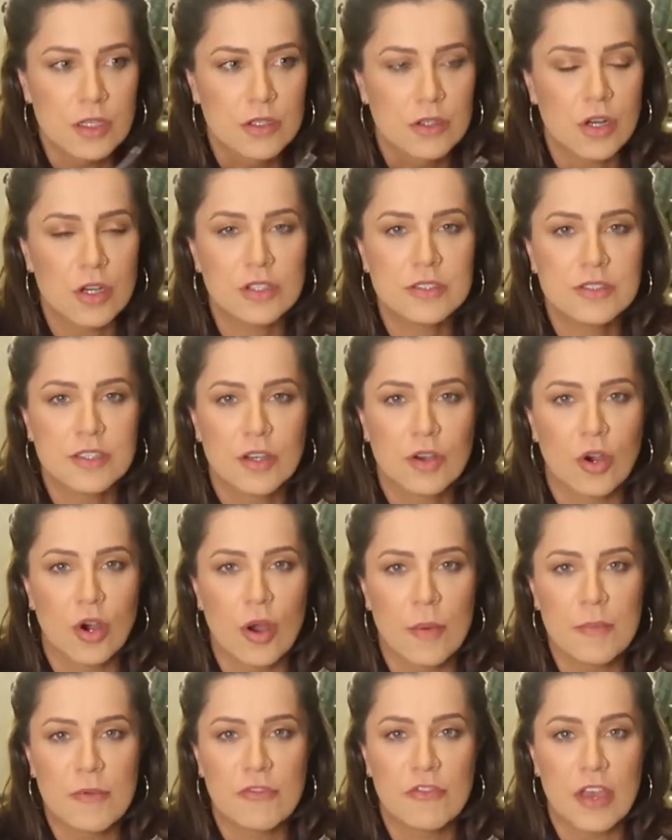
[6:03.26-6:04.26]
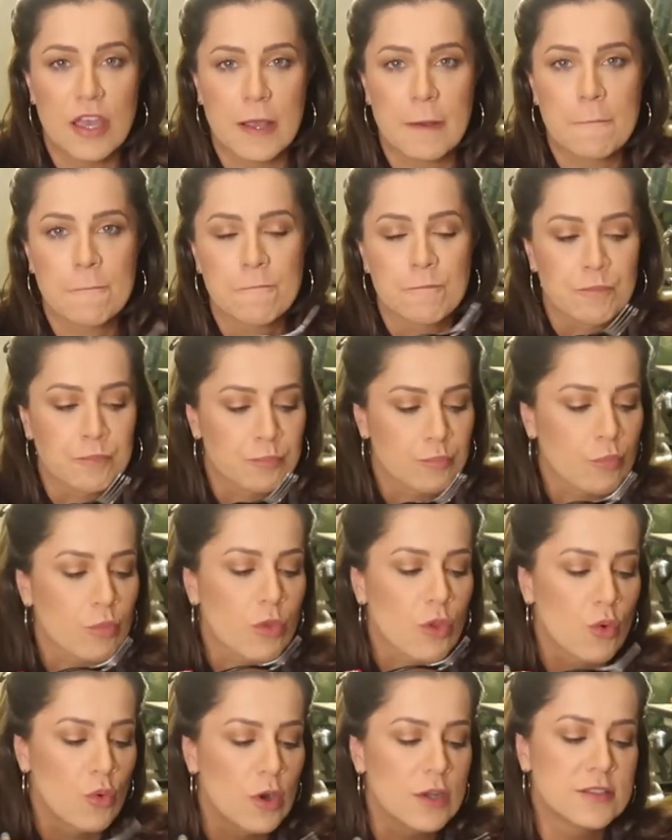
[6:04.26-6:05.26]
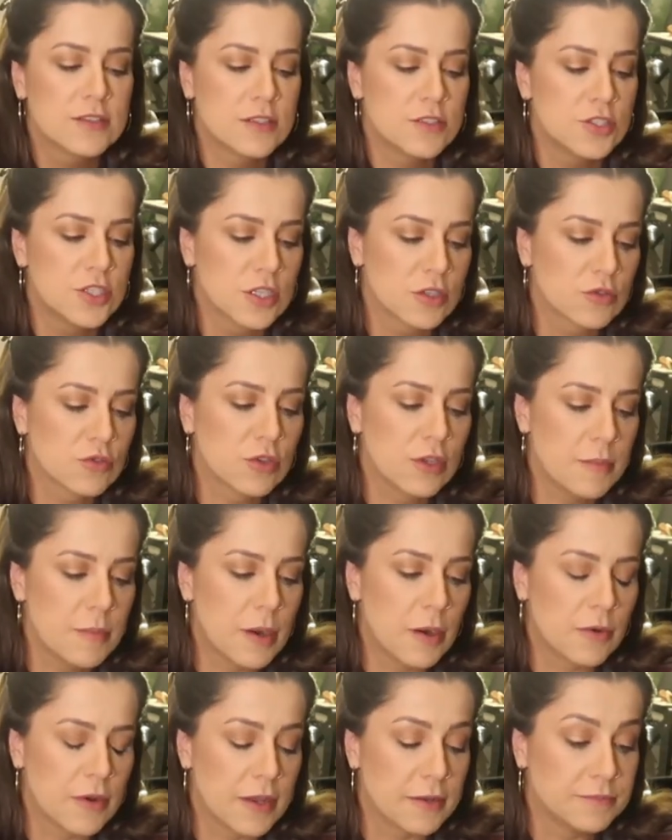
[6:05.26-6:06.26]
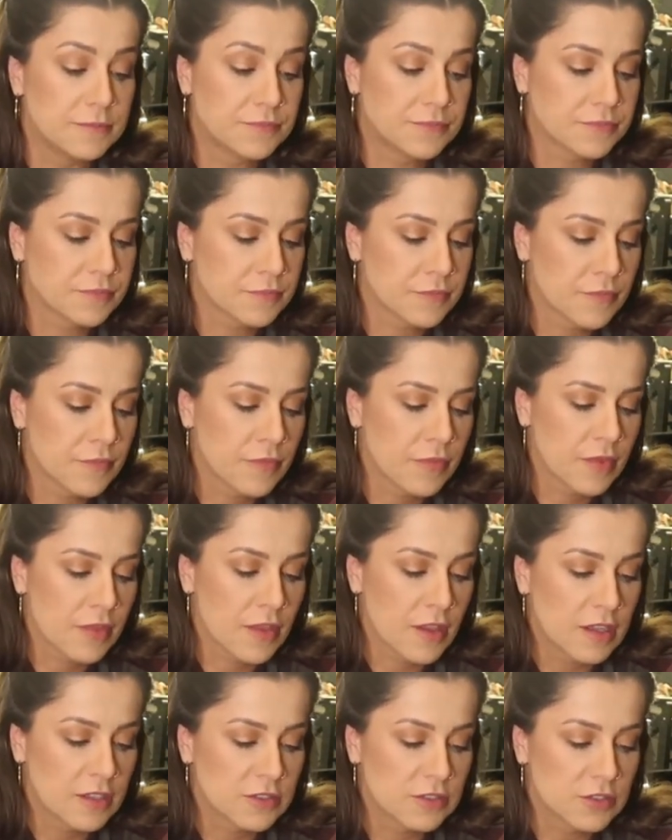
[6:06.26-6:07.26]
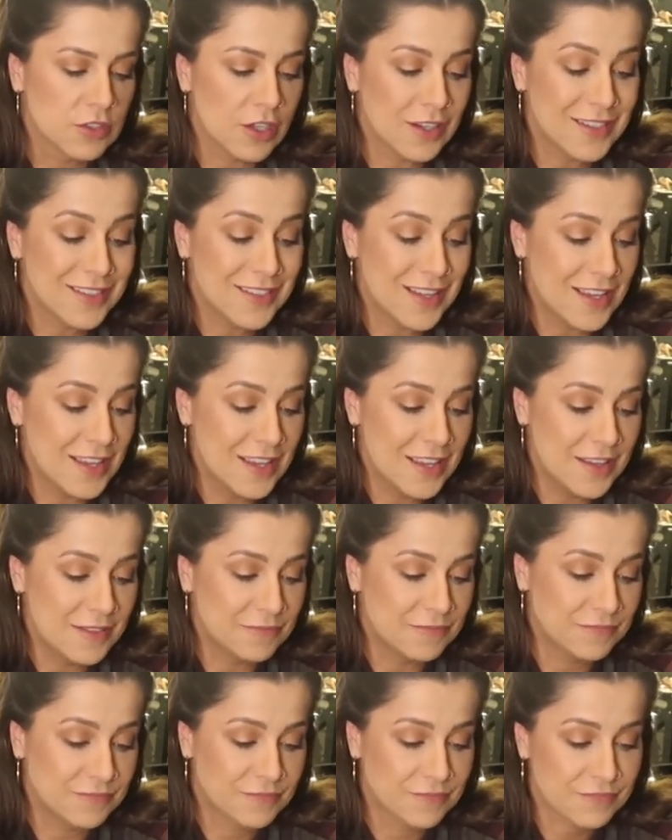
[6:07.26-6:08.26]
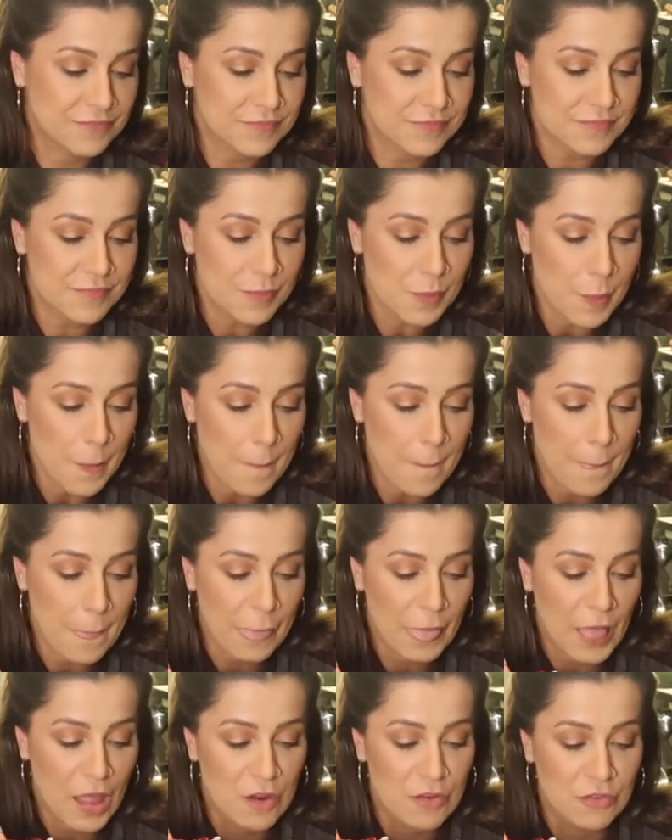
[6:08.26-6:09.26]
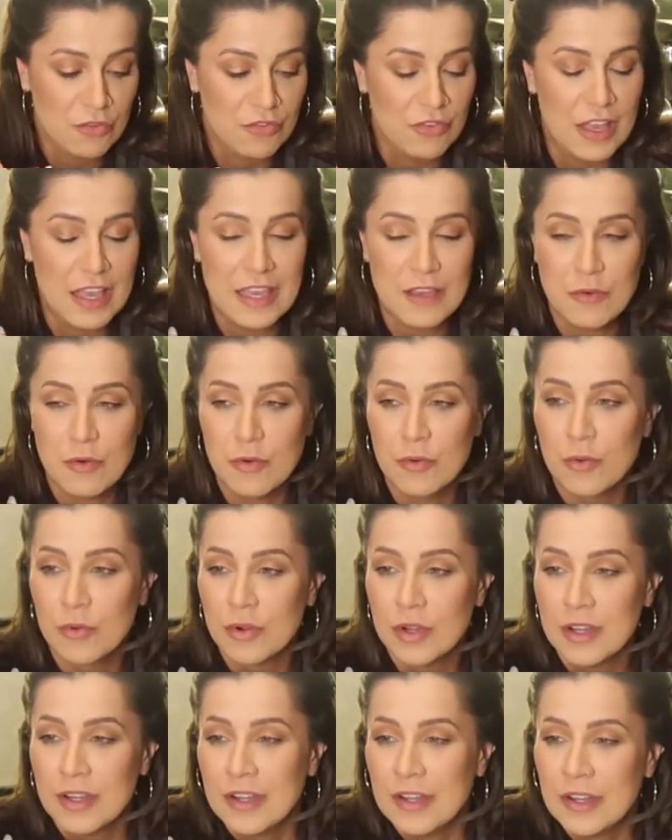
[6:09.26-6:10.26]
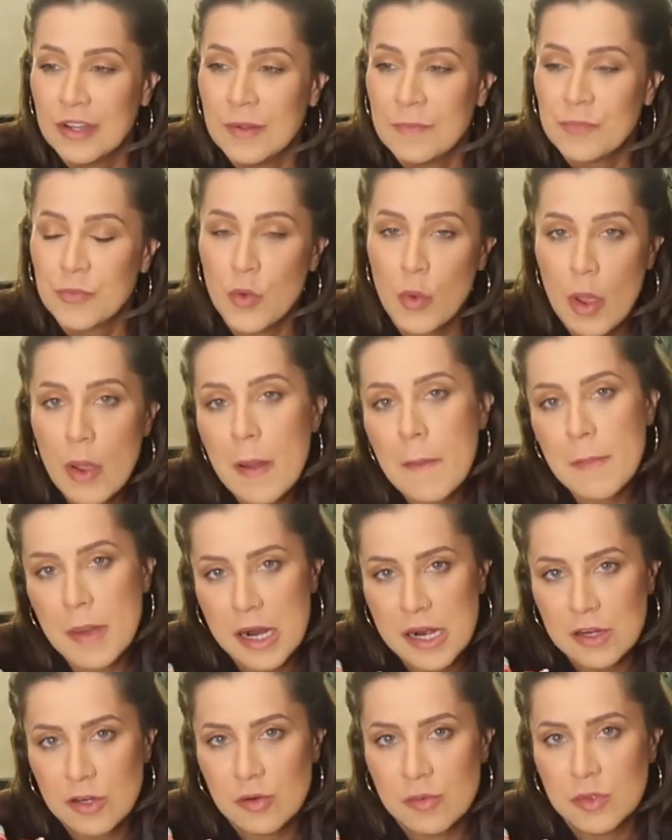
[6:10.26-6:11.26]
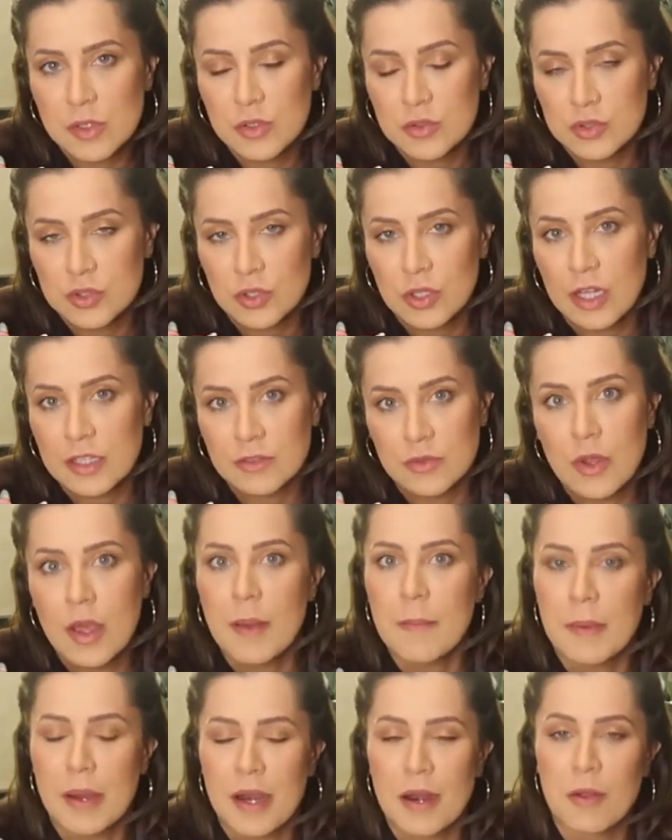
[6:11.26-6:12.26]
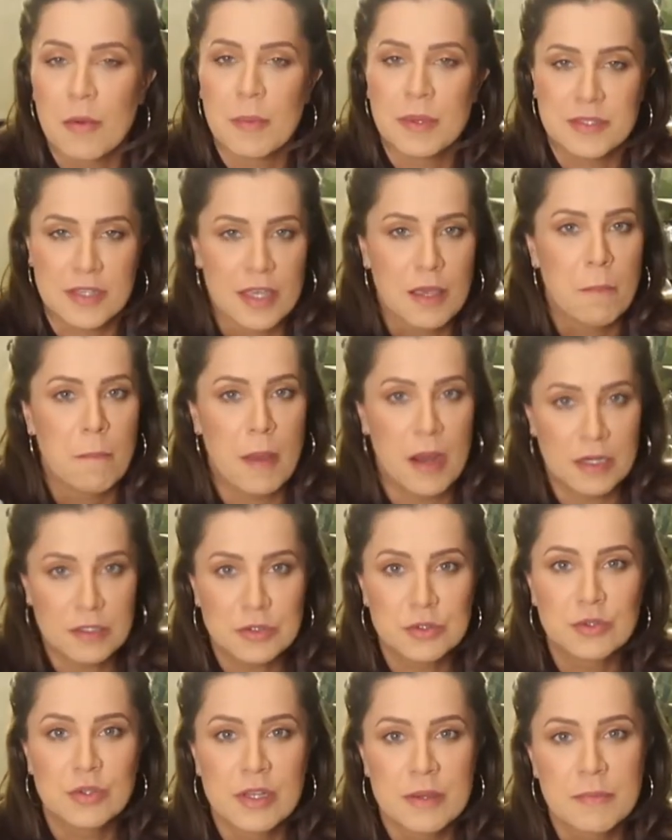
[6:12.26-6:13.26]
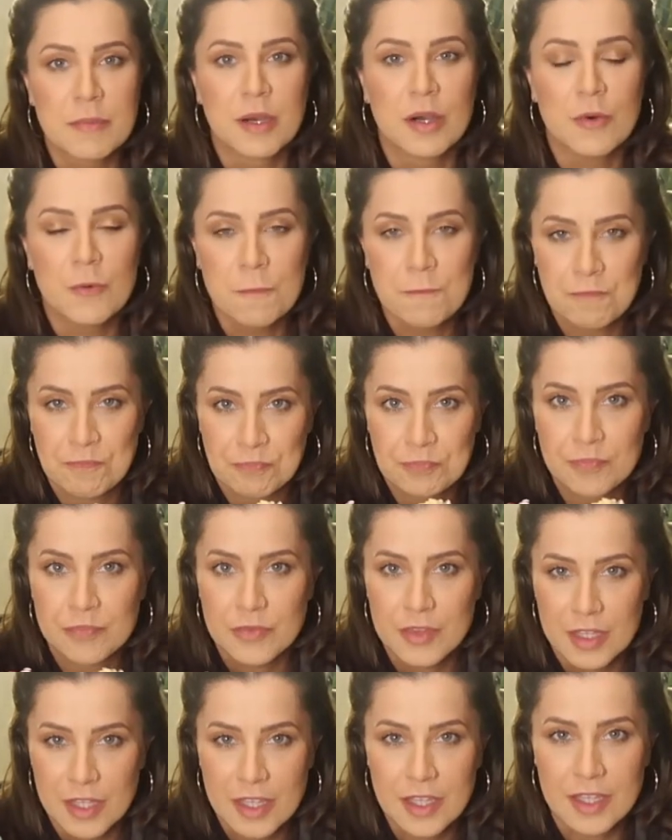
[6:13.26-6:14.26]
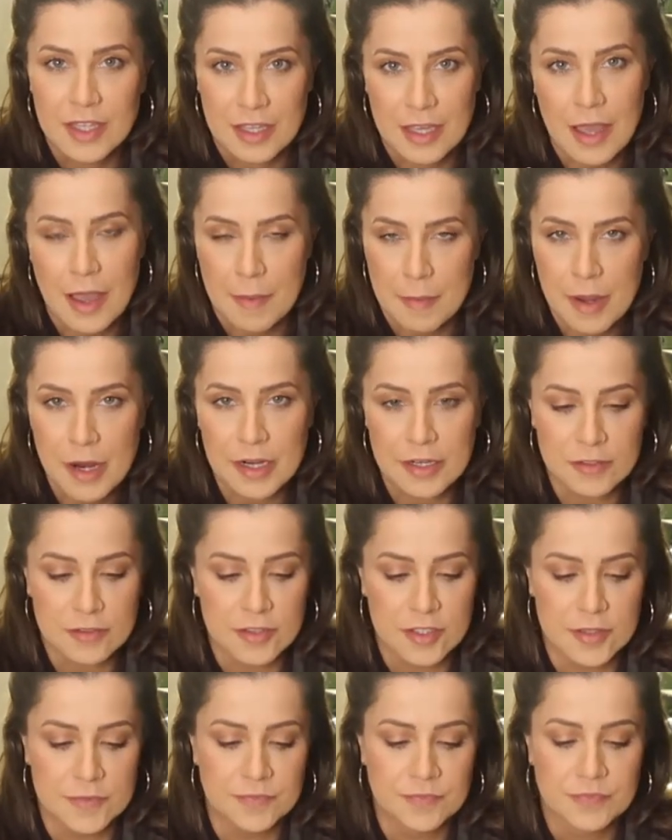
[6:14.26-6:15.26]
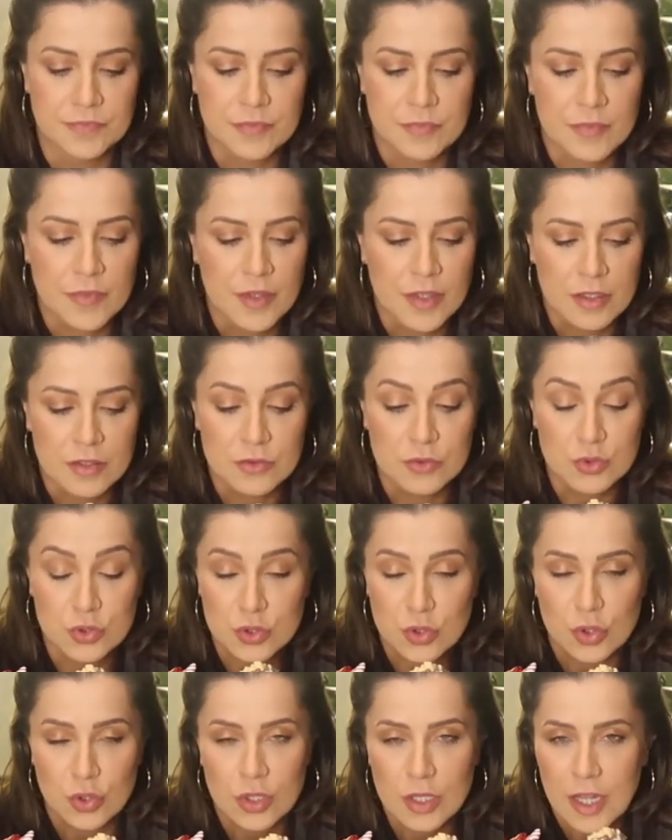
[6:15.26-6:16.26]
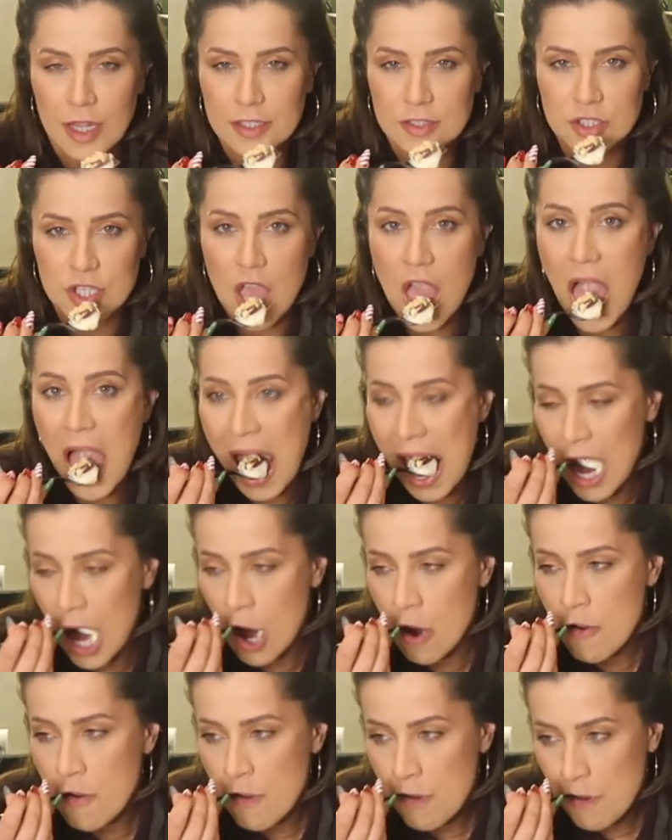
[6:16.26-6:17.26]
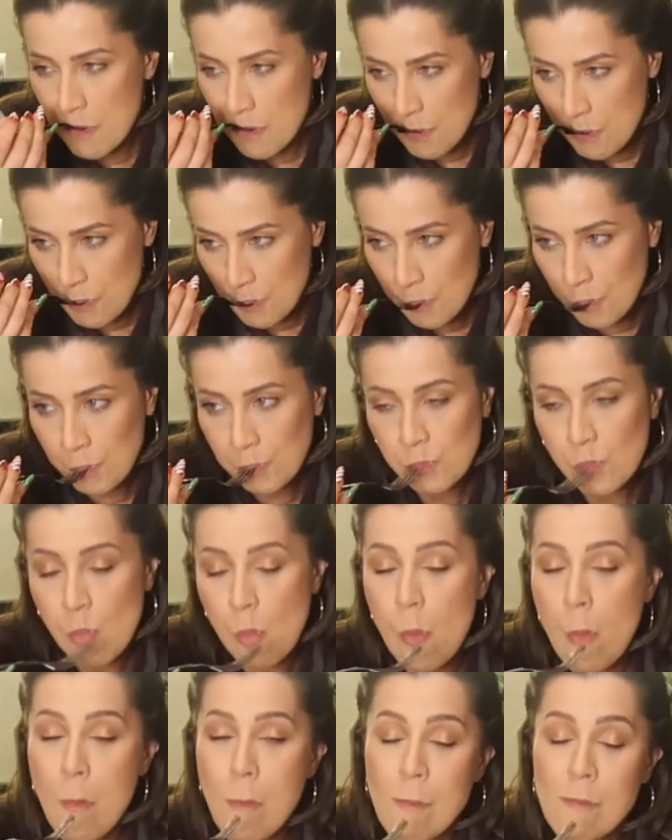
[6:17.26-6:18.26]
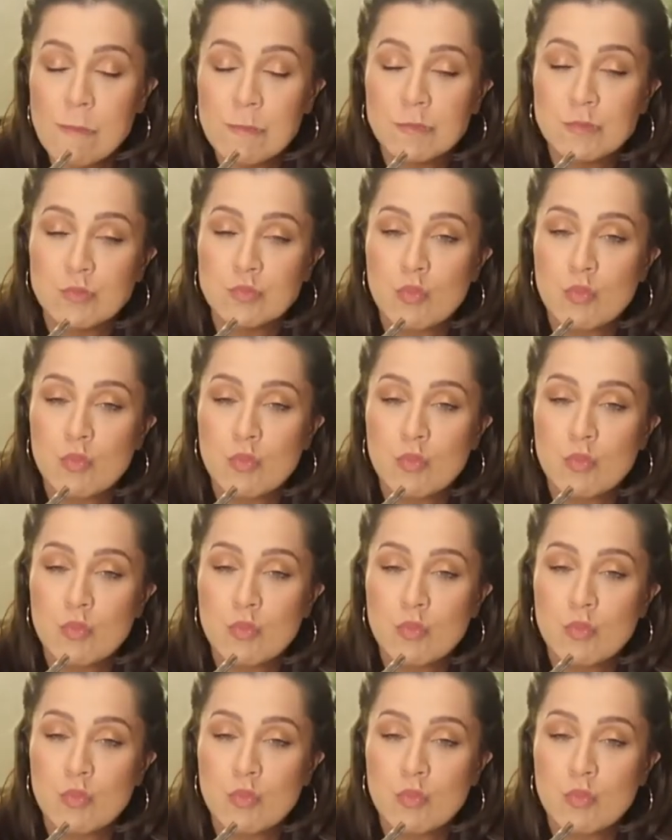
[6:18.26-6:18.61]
Logo que você come, vem o azedinho do limão, né? Só que daí vem o não é amargo, porque no chocolate não é amargo, mas é que perto do limão é amargo, né? Do chocolate. Hum.